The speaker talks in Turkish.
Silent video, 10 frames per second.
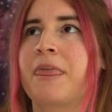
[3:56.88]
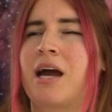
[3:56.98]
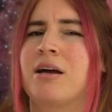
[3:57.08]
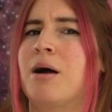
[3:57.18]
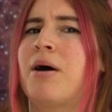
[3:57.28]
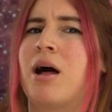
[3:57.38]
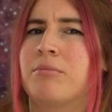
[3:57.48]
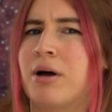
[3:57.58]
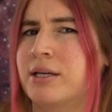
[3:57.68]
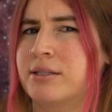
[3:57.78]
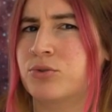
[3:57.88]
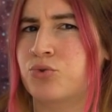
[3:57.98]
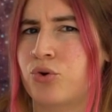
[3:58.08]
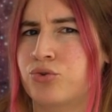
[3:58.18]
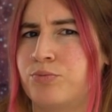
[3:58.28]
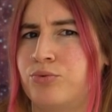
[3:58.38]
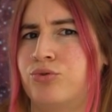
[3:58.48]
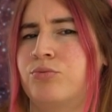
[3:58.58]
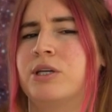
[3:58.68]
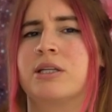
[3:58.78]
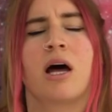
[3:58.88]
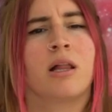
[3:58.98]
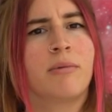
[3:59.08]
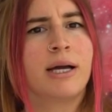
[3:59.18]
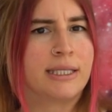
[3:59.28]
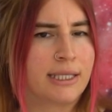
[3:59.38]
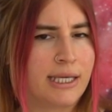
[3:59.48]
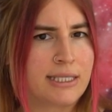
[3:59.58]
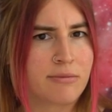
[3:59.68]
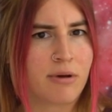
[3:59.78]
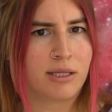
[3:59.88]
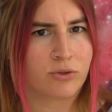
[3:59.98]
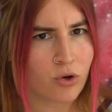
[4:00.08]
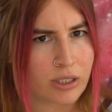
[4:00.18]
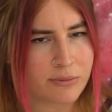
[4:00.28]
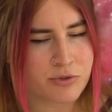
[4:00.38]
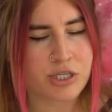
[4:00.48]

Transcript: Yani galiba Almanya'da doğdu büyüdü mü ya da Almanya'da eğitim aldı öyle bir